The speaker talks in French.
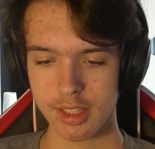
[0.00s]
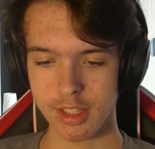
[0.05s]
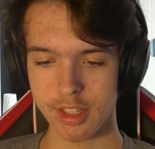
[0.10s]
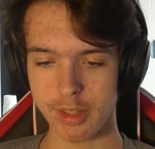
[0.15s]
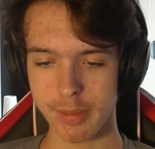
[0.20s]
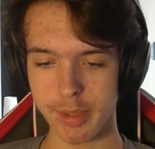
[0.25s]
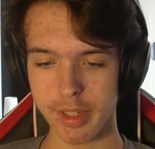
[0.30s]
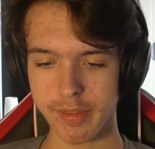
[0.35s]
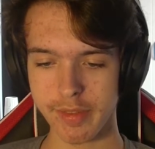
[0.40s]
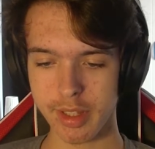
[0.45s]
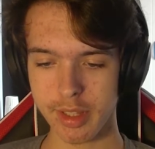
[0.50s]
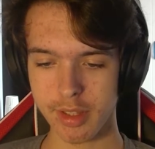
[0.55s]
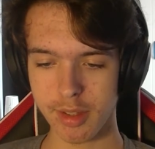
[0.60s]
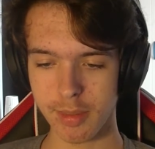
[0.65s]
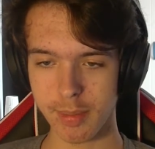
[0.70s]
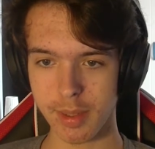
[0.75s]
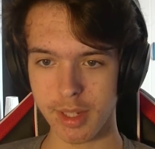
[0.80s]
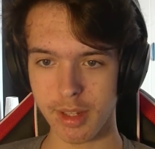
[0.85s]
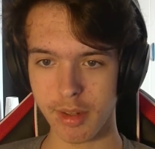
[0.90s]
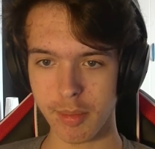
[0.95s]
J'ai bien fait de ne
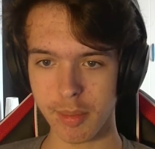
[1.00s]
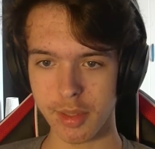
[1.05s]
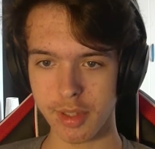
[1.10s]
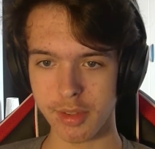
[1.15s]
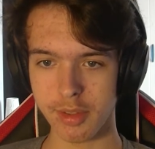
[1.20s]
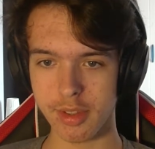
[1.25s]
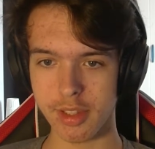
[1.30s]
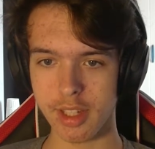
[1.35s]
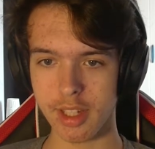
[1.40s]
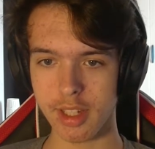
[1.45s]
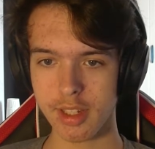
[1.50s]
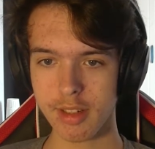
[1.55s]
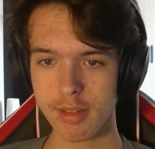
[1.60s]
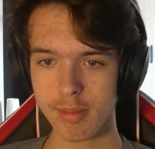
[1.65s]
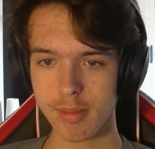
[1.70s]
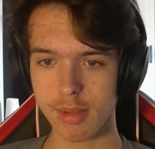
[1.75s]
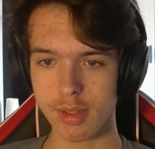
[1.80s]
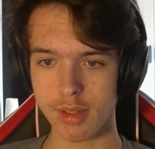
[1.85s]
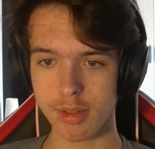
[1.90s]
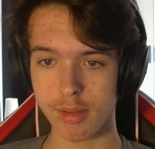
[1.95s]
pas emprisonner un,
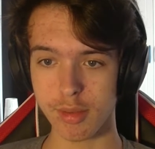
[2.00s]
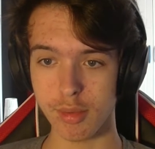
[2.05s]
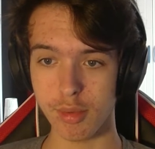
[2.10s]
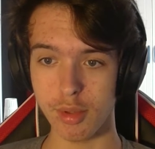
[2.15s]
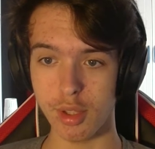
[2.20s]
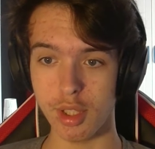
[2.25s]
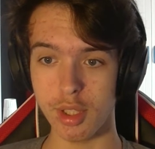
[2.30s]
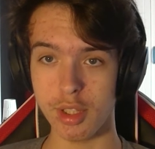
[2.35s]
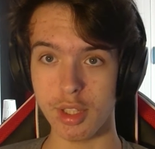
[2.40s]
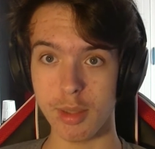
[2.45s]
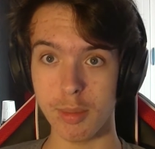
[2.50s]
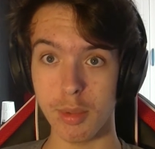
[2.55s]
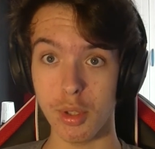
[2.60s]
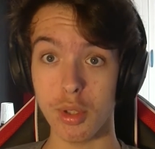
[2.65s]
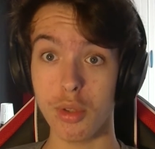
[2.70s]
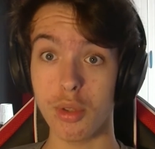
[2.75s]
parce qu'il était mort